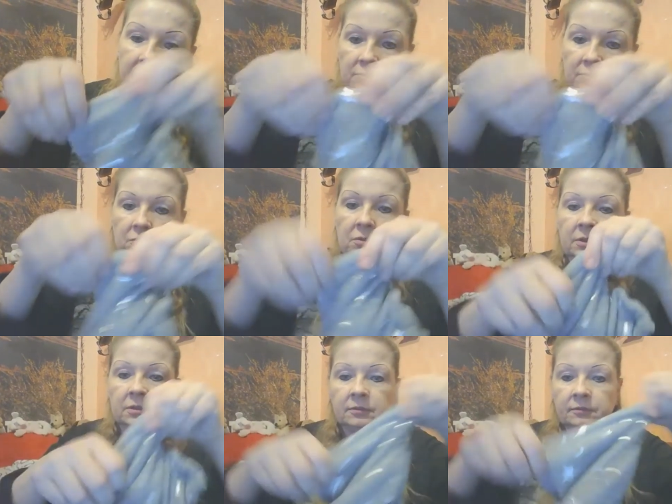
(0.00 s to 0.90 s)
so
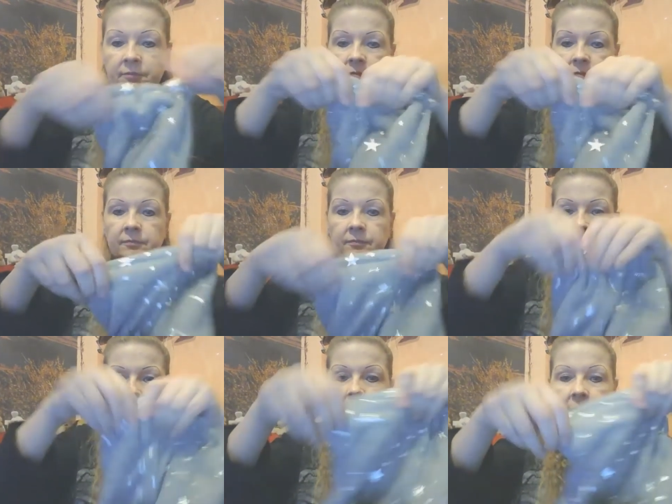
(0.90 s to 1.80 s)
durch,
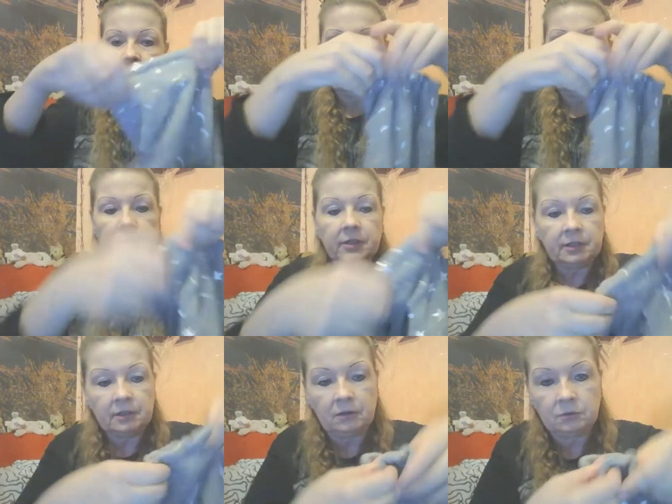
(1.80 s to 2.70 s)
bis er dann wieder
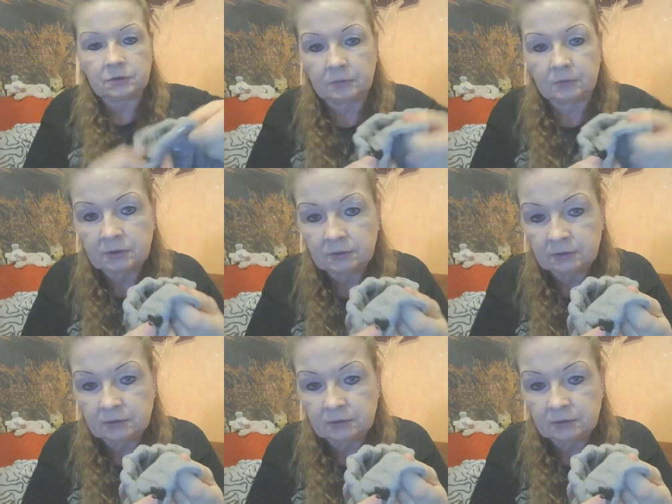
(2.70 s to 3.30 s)
hier rauskommt.